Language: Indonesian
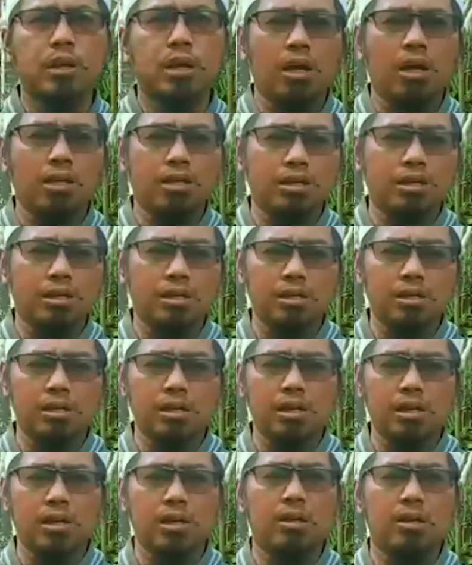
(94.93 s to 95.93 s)
hati
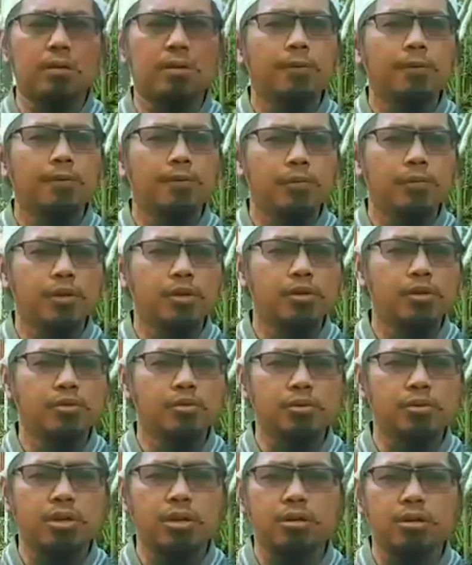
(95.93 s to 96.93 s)
kita mungkin
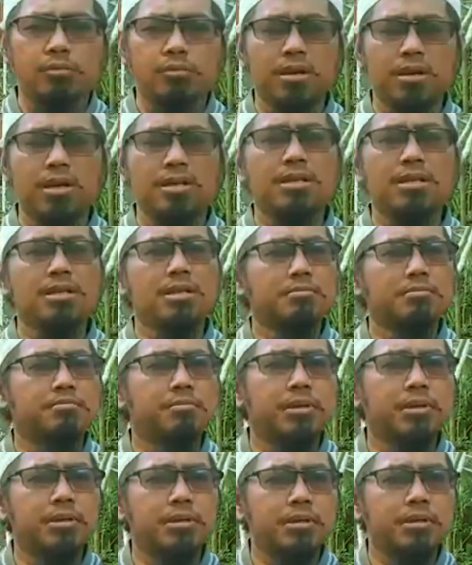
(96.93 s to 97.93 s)
sudah merasa
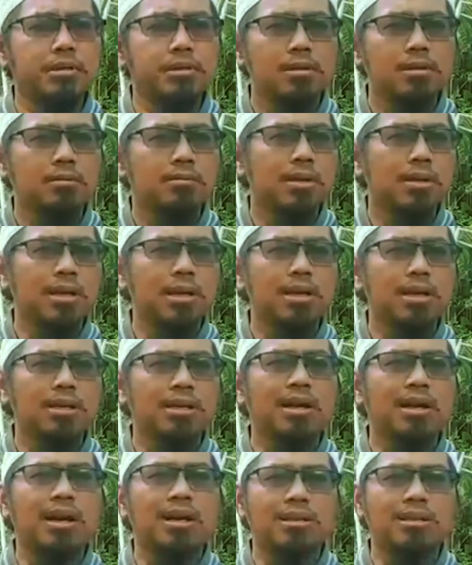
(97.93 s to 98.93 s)
sempit, maka
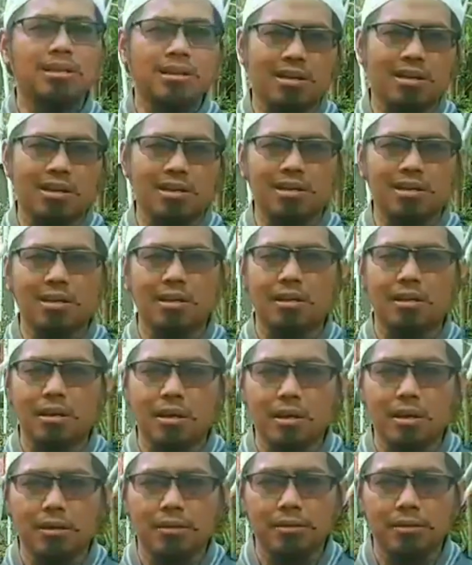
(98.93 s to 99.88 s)
dekatkan hati kita